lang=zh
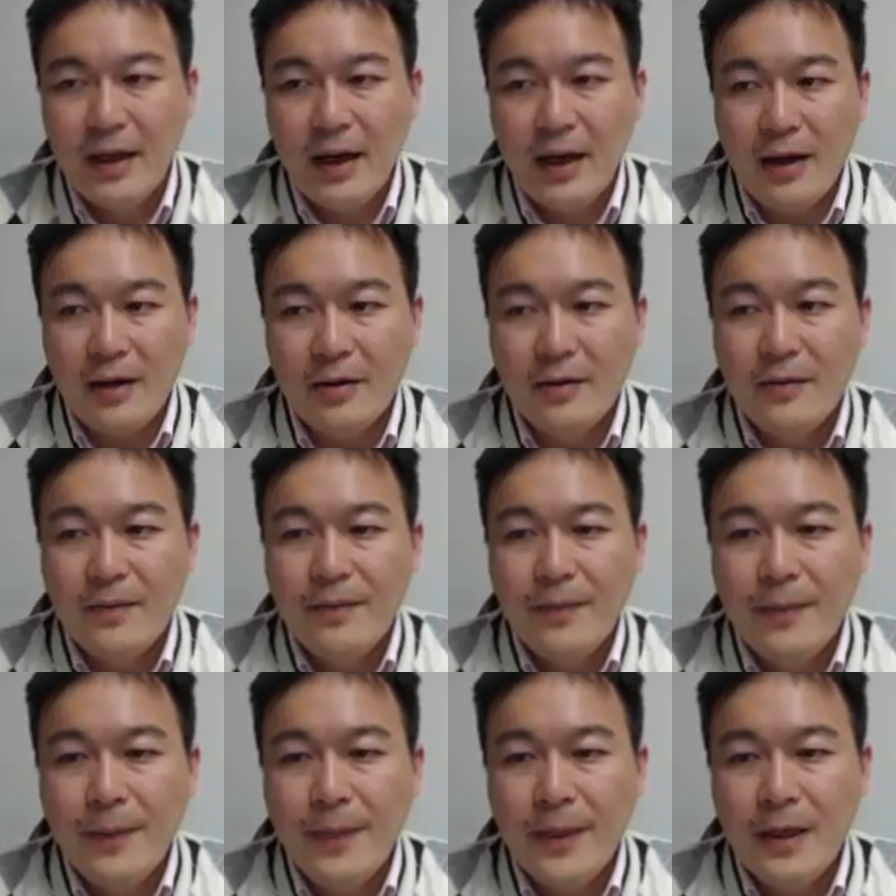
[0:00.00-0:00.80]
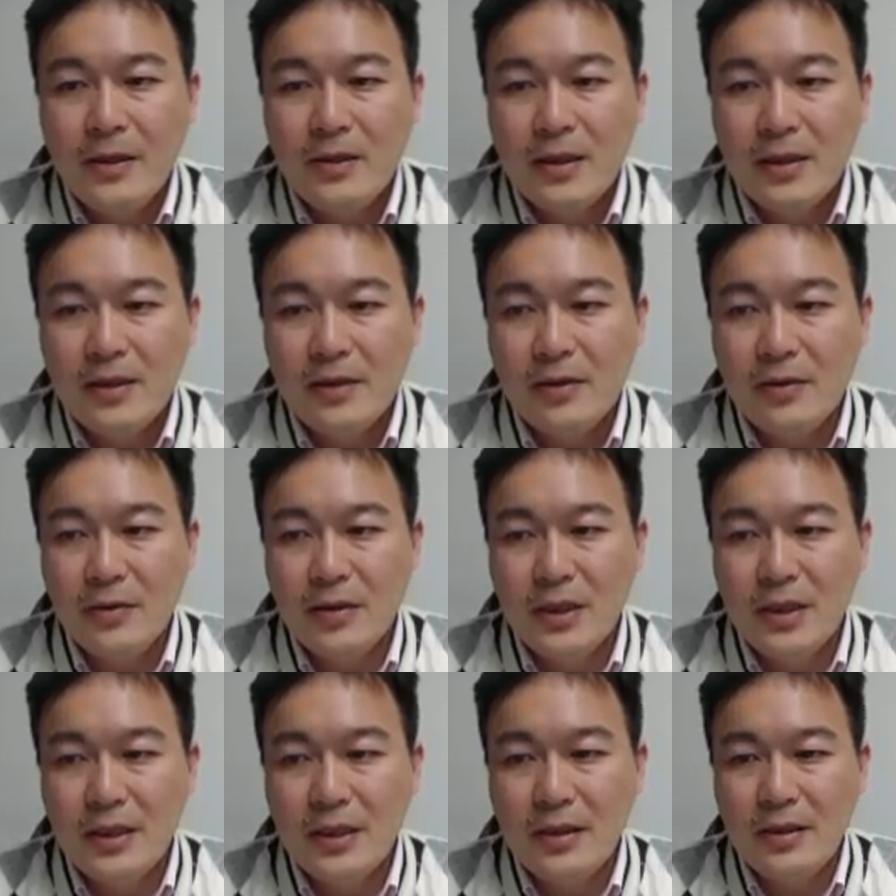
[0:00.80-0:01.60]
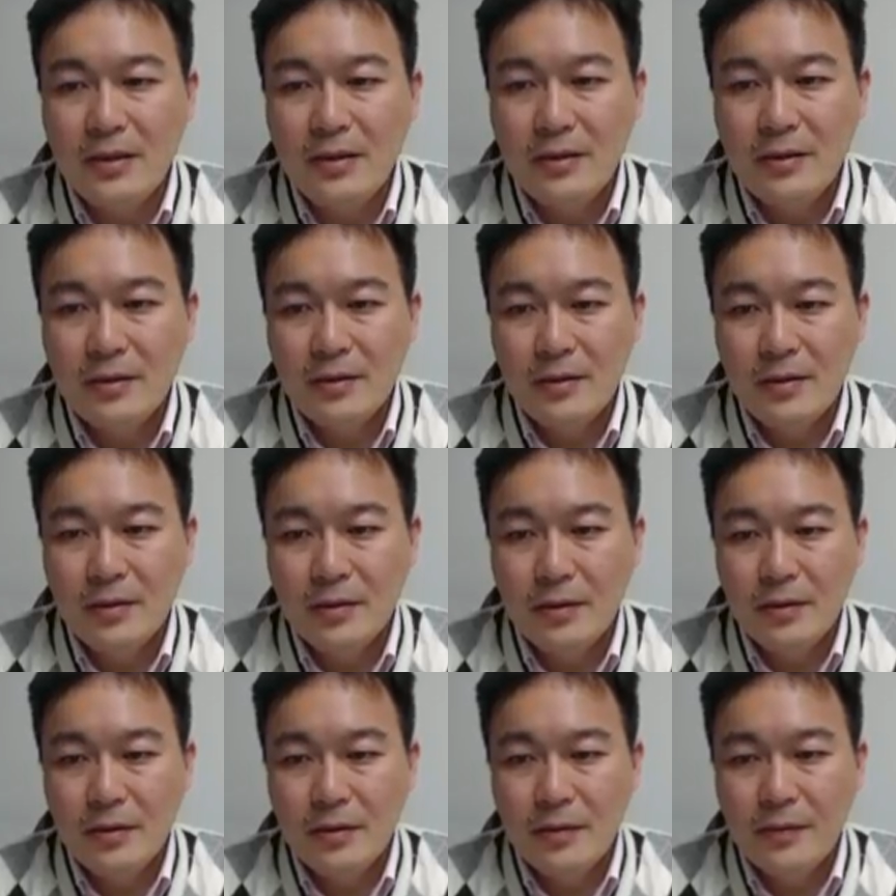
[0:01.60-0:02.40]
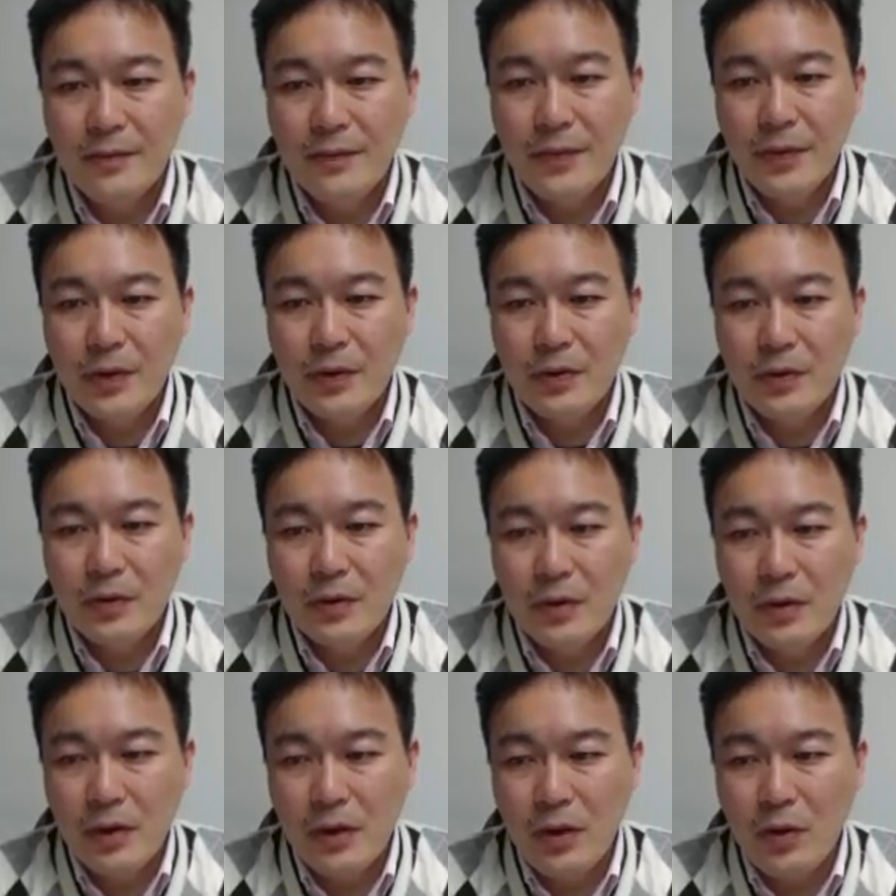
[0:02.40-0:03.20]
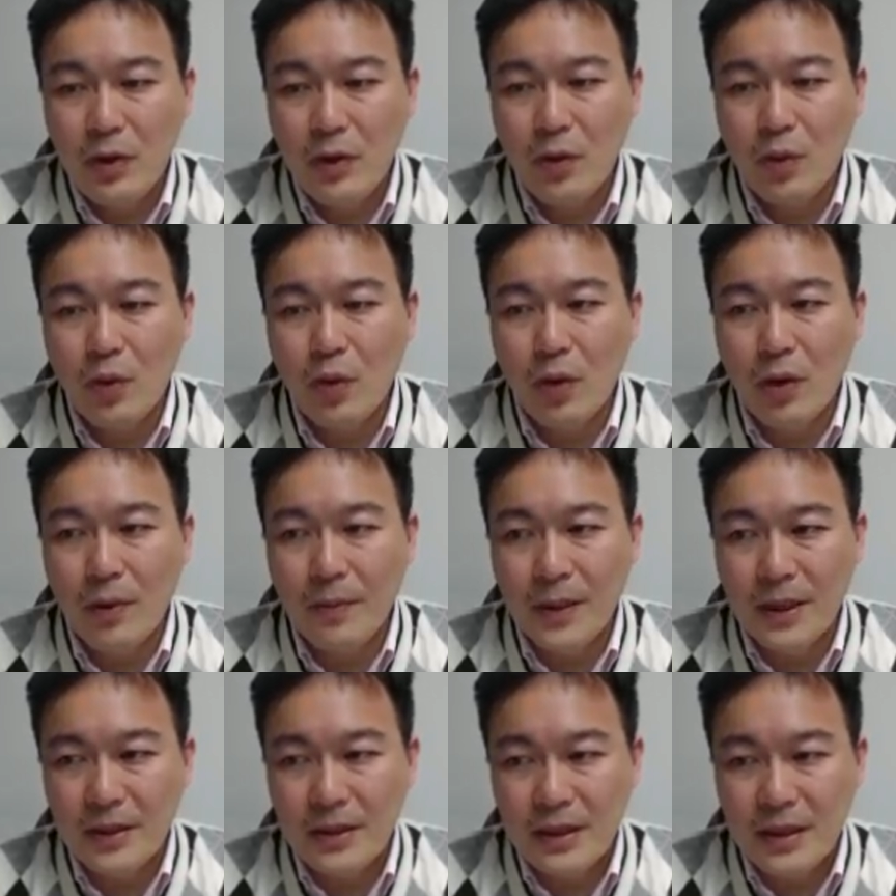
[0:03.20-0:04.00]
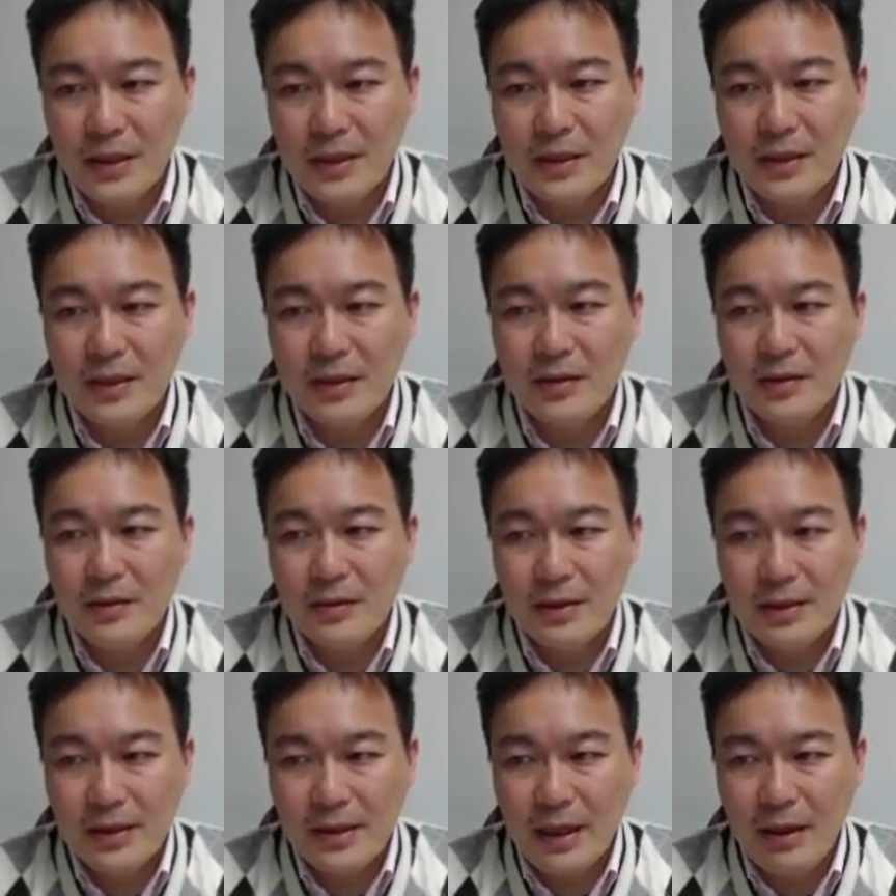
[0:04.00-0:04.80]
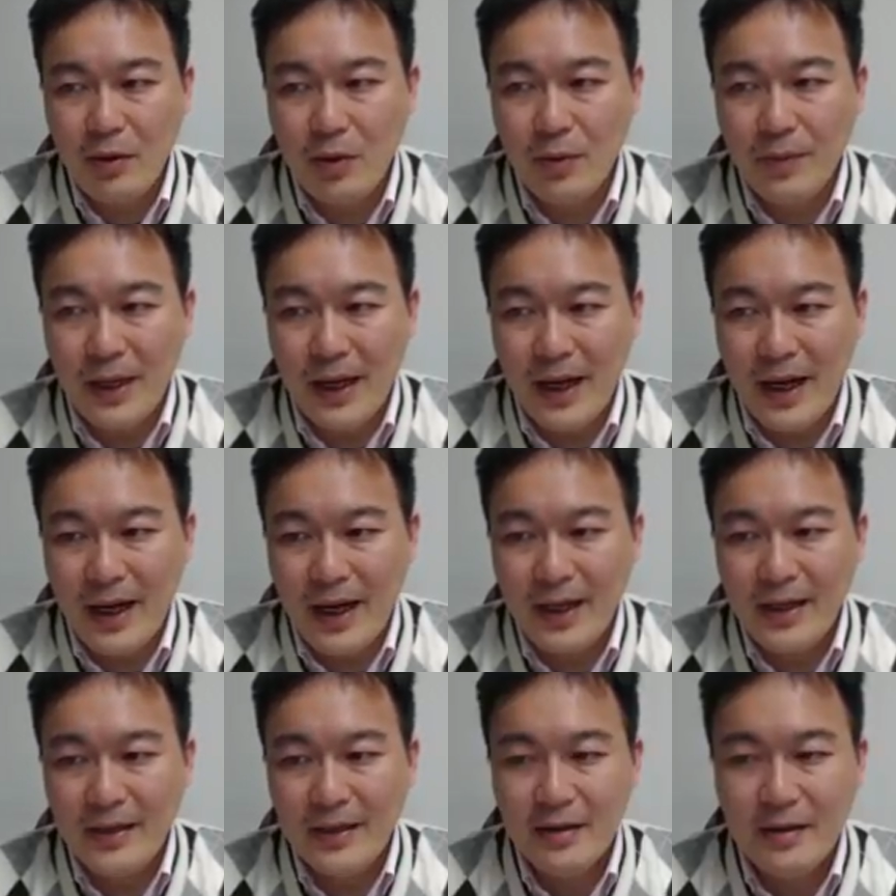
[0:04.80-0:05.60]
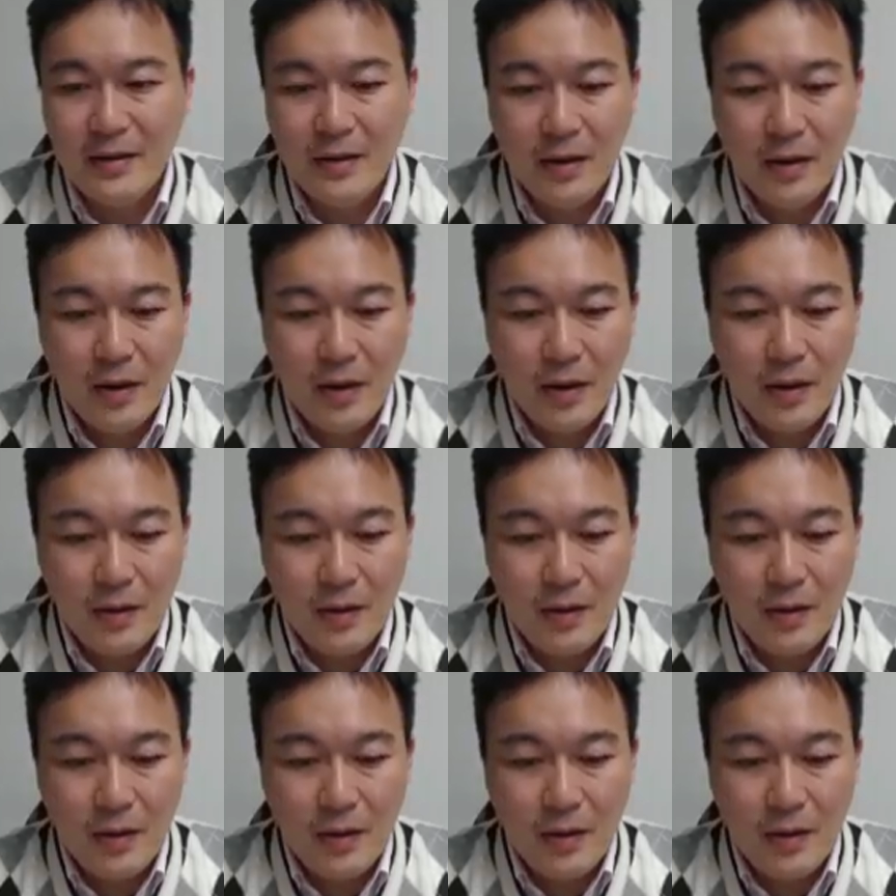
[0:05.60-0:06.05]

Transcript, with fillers: 好，那这个东西，因为我们其实当我把 i 呢，